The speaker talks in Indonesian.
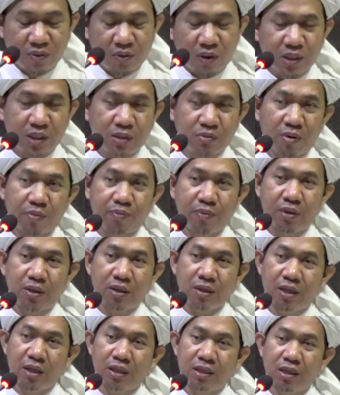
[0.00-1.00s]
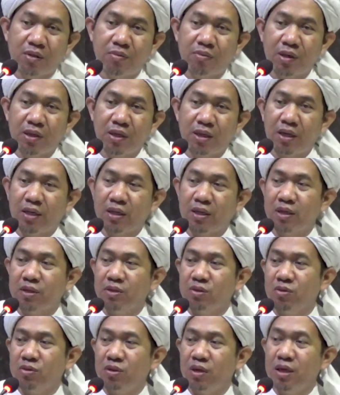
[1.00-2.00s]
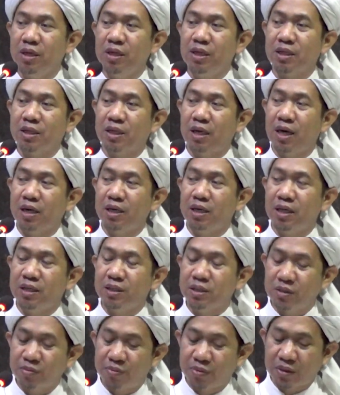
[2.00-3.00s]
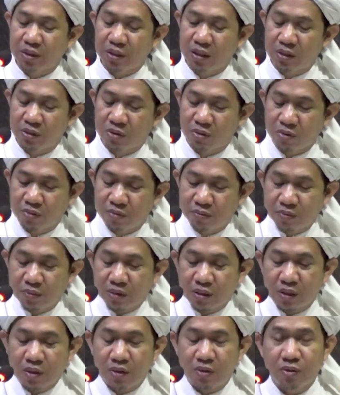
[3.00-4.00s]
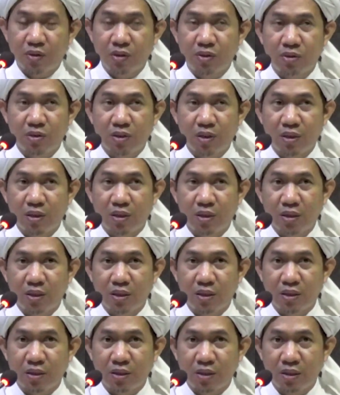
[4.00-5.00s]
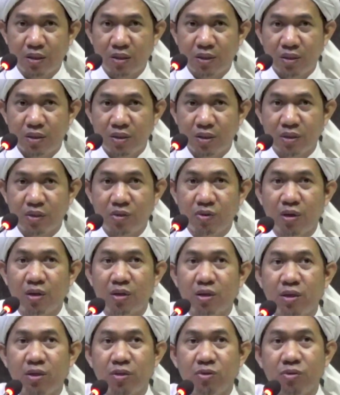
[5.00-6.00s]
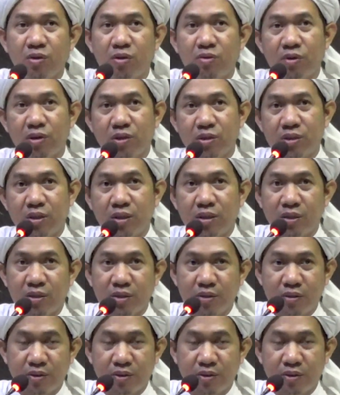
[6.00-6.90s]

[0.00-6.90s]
Wajib apa enggak dia meringankan tuh ngelihat keadaan seperti itu. Wajahani itu ada dua wajah.